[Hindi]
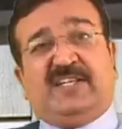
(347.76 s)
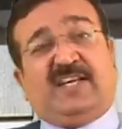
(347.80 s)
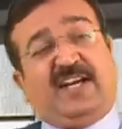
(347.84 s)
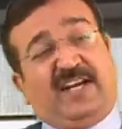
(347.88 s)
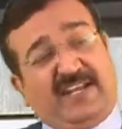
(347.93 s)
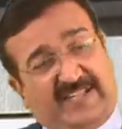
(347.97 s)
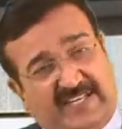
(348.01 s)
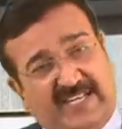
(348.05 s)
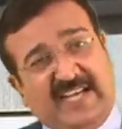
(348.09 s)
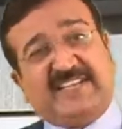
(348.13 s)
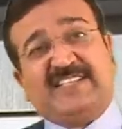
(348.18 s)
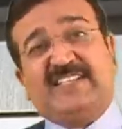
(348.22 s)

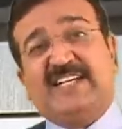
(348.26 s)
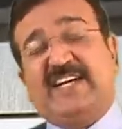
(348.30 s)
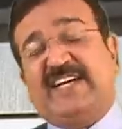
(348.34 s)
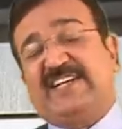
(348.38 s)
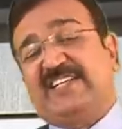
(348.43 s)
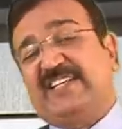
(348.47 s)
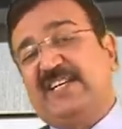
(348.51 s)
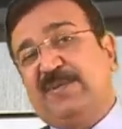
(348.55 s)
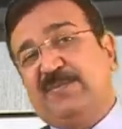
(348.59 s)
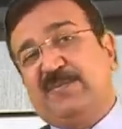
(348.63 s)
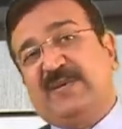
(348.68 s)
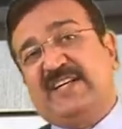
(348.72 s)
अरे आइए
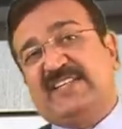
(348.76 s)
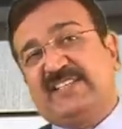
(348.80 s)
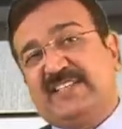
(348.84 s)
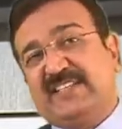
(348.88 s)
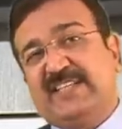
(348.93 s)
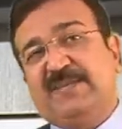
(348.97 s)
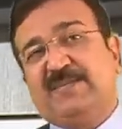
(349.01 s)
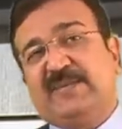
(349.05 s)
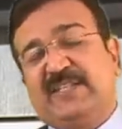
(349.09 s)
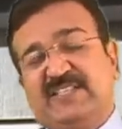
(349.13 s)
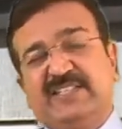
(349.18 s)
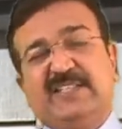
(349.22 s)
आइए
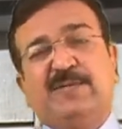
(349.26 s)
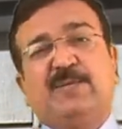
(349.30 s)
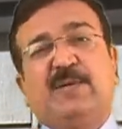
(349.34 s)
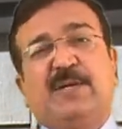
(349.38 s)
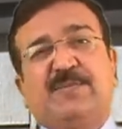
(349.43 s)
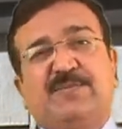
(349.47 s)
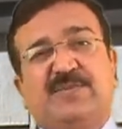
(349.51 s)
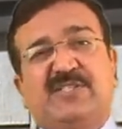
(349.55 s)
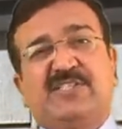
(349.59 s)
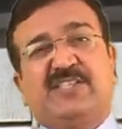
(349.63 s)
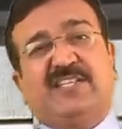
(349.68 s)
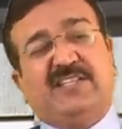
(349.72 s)
बैठिए बैठिए
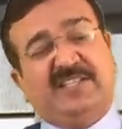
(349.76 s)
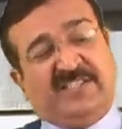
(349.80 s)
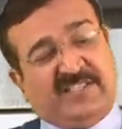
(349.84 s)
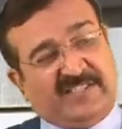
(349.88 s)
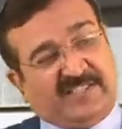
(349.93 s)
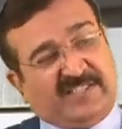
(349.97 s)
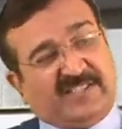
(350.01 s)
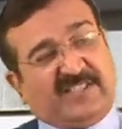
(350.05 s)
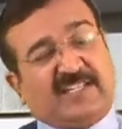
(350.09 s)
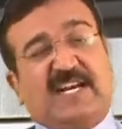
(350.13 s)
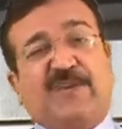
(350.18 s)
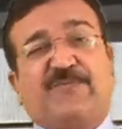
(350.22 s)
भाभी जी
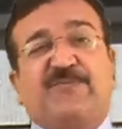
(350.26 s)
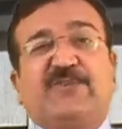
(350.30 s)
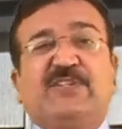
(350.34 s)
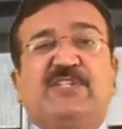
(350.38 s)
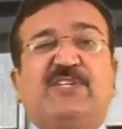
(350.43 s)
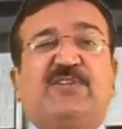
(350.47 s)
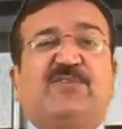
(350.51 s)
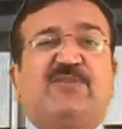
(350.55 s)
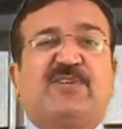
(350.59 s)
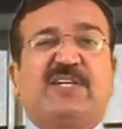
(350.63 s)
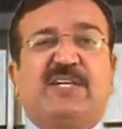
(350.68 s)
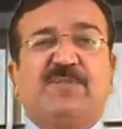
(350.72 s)
काफ़ी
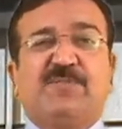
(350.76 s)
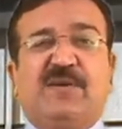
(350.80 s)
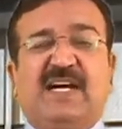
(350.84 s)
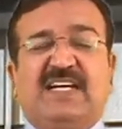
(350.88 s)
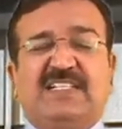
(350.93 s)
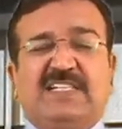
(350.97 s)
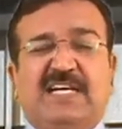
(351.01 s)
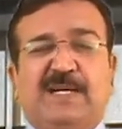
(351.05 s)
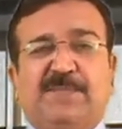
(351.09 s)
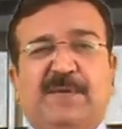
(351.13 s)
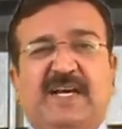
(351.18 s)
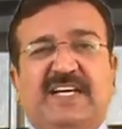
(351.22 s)
दिनों के
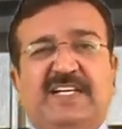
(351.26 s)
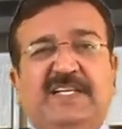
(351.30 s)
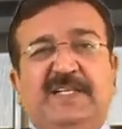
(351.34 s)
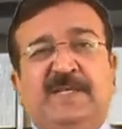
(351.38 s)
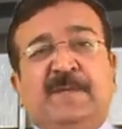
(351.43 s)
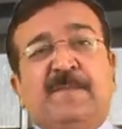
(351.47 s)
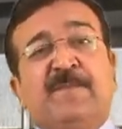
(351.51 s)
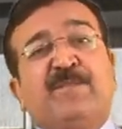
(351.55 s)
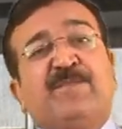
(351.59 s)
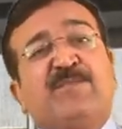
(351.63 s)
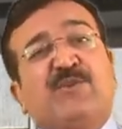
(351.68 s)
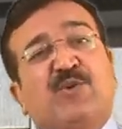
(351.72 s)
बाद आप आए
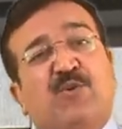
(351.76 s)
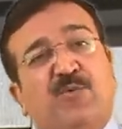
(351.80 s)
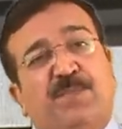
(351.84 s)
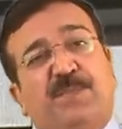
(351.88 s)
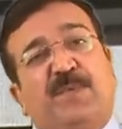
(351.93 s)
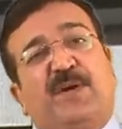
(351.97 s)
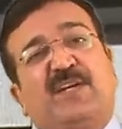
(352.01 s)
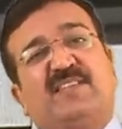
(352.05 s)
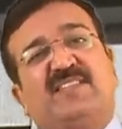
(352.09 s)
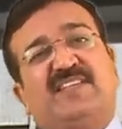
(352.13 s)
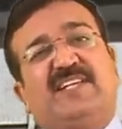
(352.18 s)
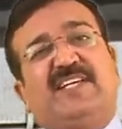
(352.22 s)

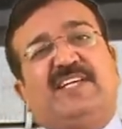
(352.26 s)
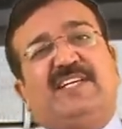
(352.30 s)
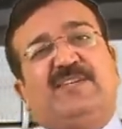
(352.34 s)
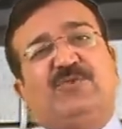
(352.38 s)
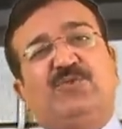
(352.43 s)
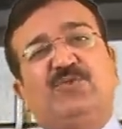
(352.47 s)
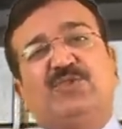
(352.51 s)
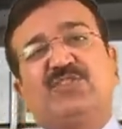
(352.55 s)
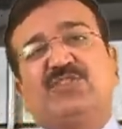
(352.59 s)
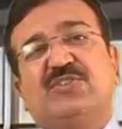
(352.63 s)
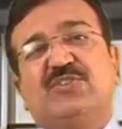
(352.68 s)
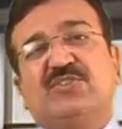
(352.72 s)
ऊपर से
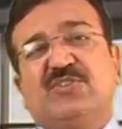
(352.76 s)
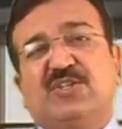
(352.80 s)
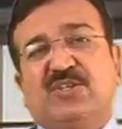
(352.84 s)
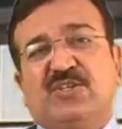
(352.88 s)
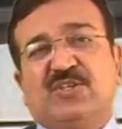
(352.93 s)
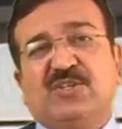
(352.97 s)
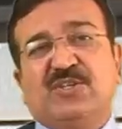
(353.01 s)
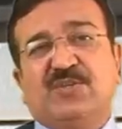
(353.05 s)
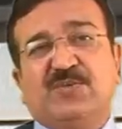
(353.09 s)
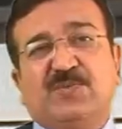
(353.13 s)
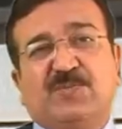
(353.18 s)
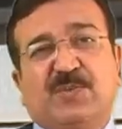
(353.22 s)
उस
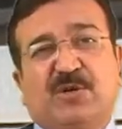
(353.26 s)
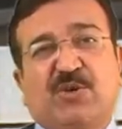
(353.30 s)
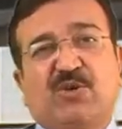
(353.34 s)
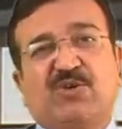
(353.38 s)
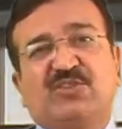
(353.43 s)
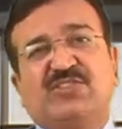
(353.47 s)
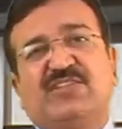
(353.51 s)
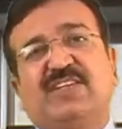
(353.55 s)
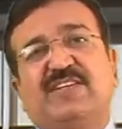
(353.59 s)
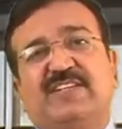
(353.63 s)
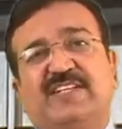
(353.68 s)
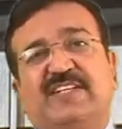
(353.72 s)

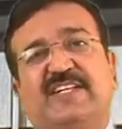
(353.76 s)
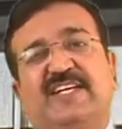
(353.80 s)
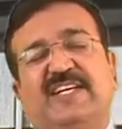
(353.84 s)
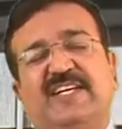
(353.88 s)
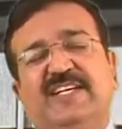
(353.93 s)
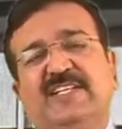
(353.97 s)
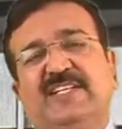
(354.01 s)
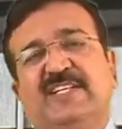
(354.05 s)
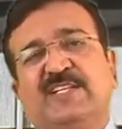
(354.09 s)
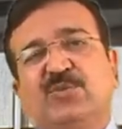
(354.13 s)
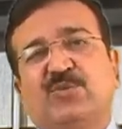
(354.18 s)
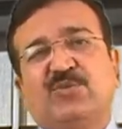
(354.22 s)
पड़ोसन
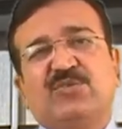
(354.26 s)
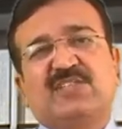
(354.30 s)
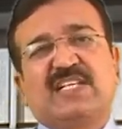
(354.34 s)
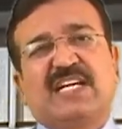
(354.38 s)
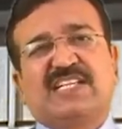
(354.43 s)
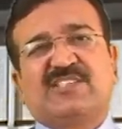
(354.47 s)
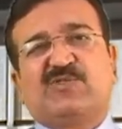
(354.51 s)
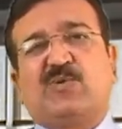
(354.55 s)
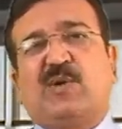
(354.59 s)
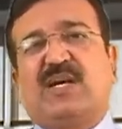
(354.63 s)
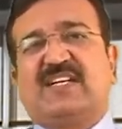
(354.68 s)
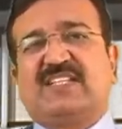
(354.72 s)
ने
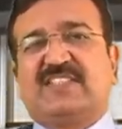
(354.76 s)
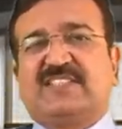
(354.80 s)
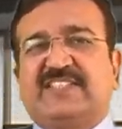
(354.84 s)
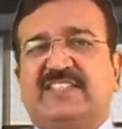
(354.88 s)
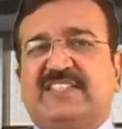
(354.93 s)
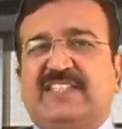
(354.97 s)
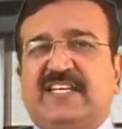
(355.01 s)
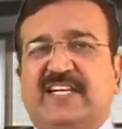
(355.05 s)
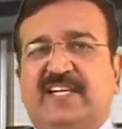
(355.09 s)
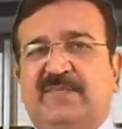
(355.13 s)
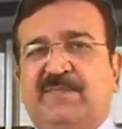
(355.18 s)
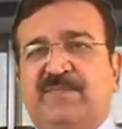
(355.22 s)
उनका स्वागत
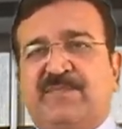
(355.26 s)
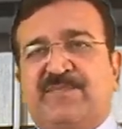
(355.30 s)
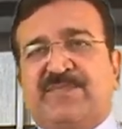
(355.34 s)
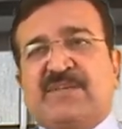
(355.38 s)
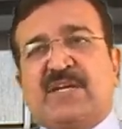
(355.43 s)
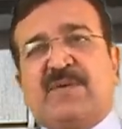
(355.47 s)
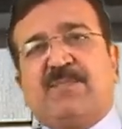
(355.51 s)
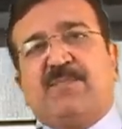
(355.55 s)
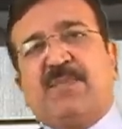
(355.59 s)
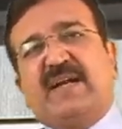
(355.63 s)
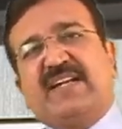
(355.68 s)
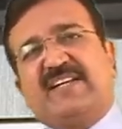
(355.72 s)
किया
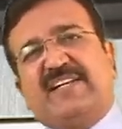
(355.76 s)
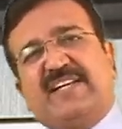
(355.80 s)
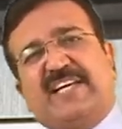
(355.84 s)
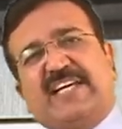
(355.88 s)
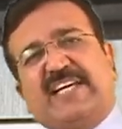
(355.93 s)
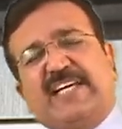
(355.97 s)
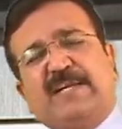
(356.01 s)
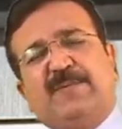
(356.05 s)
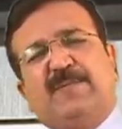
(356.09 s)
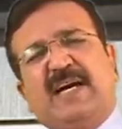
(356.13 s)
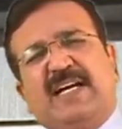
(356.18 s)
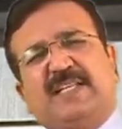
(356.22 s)
बैठने
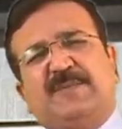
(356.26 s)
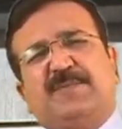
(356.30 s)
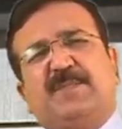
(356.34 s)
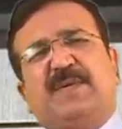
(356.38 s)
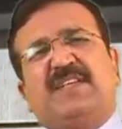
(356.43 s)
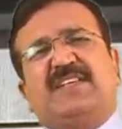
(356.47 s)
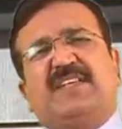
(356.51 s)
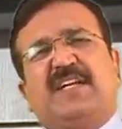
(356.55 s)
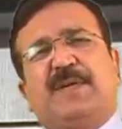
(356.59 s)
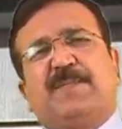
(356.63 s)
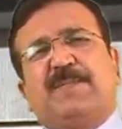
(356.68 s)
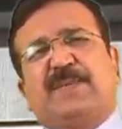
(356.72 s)
के बाद
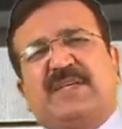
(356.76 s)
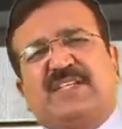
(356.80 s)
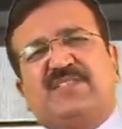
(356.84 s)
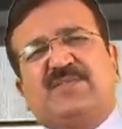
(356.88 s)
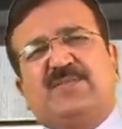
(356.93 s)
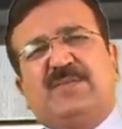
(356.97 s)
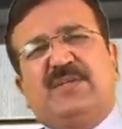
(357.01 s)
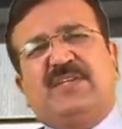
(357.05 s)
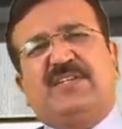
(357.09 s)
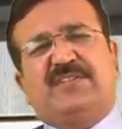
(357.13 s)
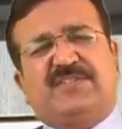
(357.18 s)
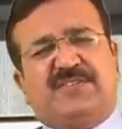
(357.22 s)
पंद्रह बीस
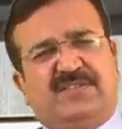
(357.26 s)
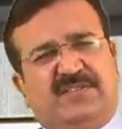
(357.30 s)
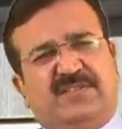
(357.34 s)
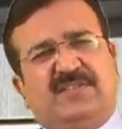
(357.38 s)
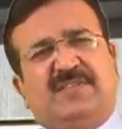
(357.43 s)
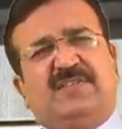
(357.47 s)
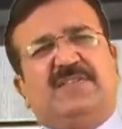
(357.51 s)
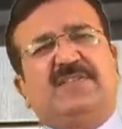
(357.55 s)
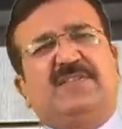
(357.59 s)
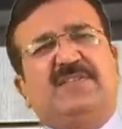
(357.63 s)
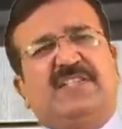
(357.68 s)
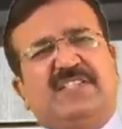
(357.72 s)
मिनट
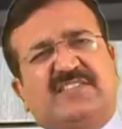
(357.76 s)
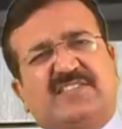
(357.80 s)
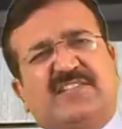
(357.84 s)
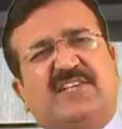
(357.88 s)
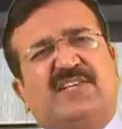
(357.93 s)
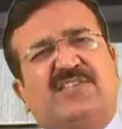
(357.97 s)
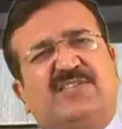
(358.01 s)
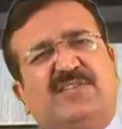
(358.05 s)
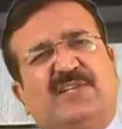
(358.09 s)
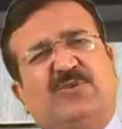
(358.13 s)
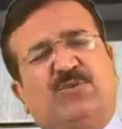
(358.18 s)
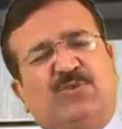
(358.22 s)

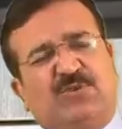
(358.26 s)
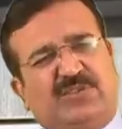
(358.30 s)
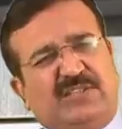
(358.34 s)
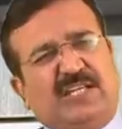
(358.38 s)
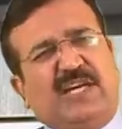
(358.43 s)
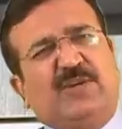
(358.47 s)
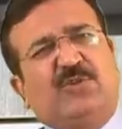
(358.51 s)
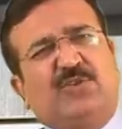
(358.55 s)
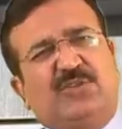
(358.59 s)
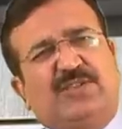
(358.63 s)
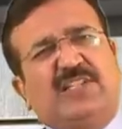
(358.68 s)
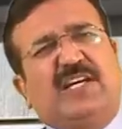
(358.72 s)
डिस्कशन होता
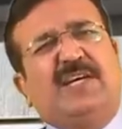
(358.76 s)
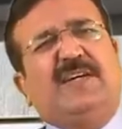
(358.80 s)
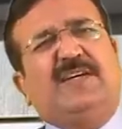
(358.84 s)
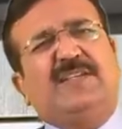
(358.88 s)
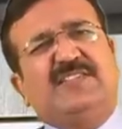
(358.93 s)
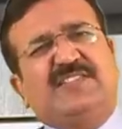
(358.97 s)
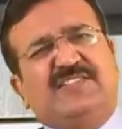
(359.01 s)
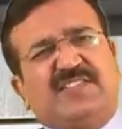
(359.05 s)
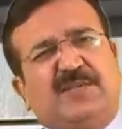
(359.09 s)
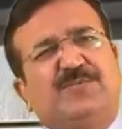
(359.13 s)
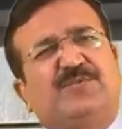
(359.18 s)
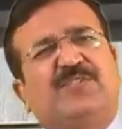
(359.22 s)
होता
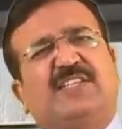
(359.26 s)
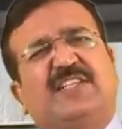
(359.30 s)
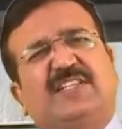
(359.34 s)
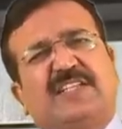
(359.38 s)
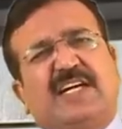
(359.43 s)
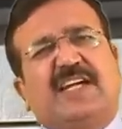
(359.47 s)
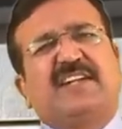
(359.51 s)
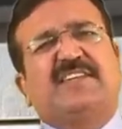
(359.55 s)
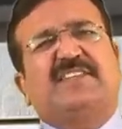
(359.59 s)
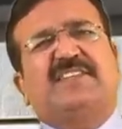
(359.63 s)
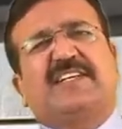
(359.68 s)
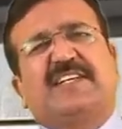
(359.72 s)
सब्जी
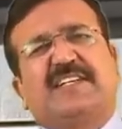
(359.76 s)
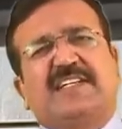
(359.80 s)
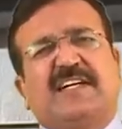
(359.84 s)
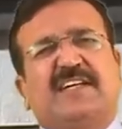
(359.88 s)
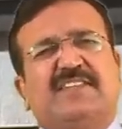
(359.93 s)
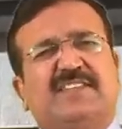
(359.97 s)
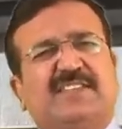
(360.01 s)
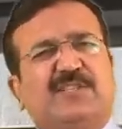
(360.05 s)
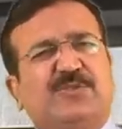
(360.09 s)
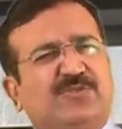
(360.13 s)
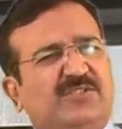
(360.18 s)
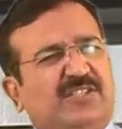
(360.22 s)
काटते
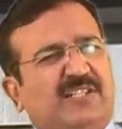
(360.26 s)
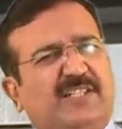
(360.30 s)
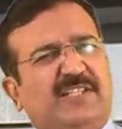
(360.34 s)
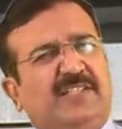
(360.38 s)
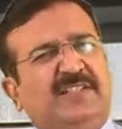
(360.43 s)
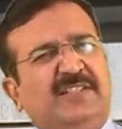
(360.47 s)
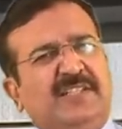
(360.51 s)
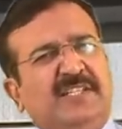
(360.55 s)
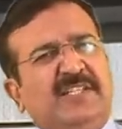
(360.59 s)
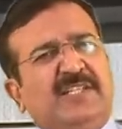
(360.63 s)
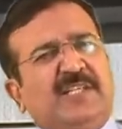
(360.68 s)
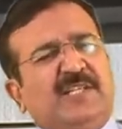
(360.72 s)
काटते उसने
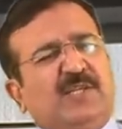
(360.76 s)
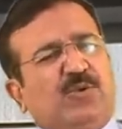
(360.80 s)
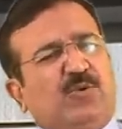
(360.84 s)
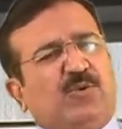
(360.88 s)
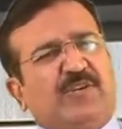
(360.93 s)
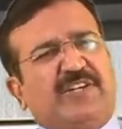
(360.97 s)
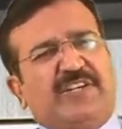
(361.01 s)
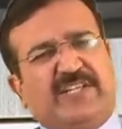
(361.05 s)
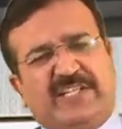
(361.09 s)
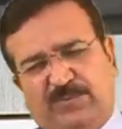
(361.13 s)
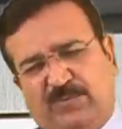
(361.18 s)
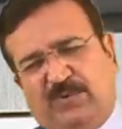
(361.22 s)
वो
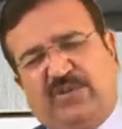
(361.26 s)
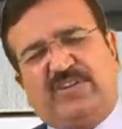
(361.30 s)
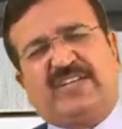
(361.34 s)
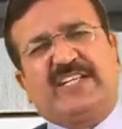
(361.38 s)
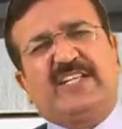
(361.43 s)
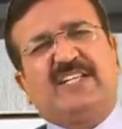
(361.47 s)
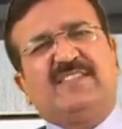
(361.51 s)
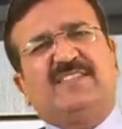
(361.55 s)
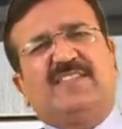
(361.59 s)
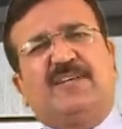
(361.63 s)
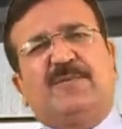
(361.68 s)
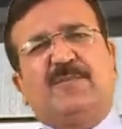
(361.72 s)
लेडी बोल
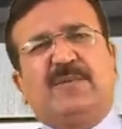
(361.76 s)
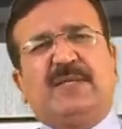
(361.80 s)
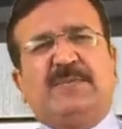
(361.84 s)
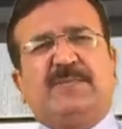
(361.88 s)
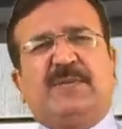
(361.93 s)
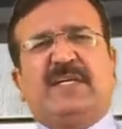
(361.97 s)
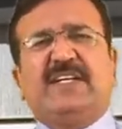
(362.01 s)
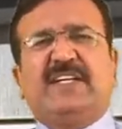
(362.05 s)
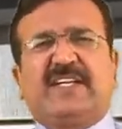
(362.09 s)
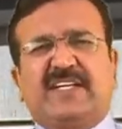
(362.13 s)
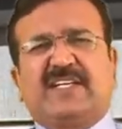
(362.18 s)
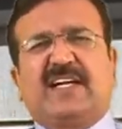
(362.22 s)
रही है सर मैं
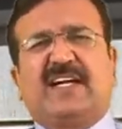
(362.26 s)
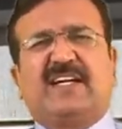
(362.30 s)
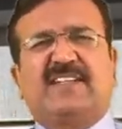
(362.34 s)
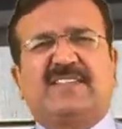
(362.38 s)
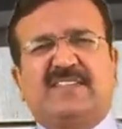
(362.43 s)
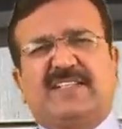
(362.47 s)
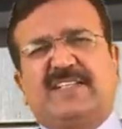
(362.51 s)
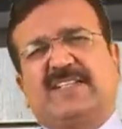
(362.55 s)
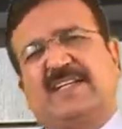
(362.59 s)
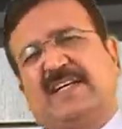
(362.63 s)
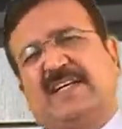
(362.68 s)
भिंडी काटते